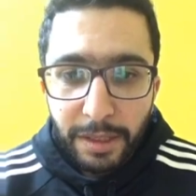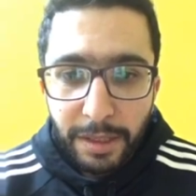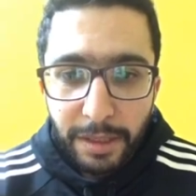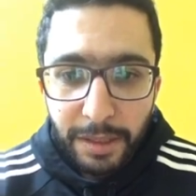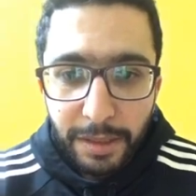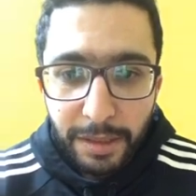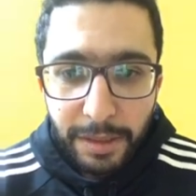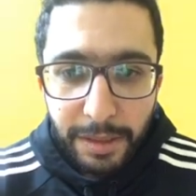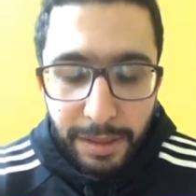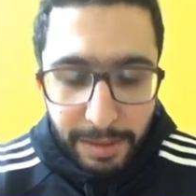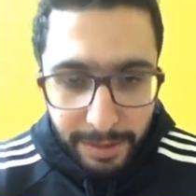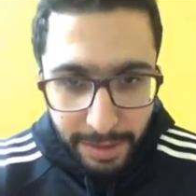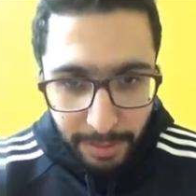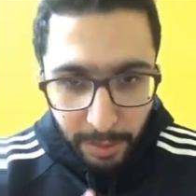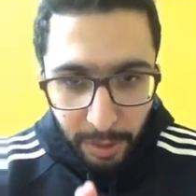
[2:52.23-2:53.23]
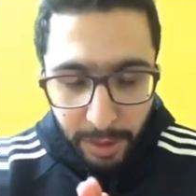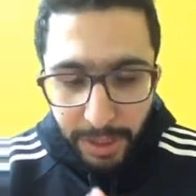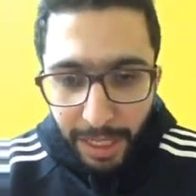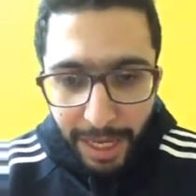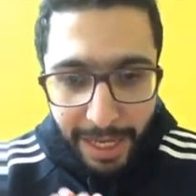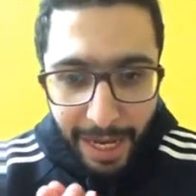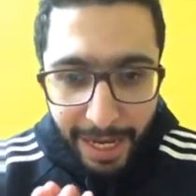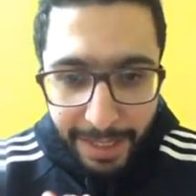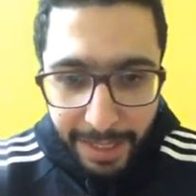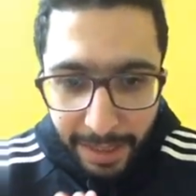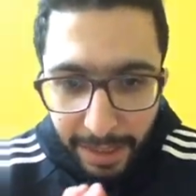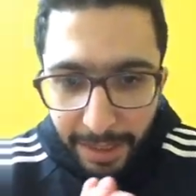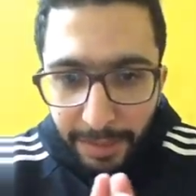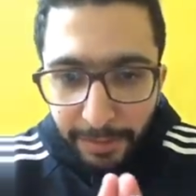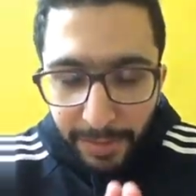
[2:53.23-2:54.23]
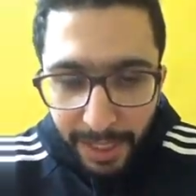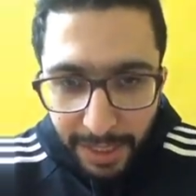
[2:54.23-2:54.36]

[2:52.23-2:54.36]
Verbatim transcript: آه، آه، زي ما قلت اي حد هيكتب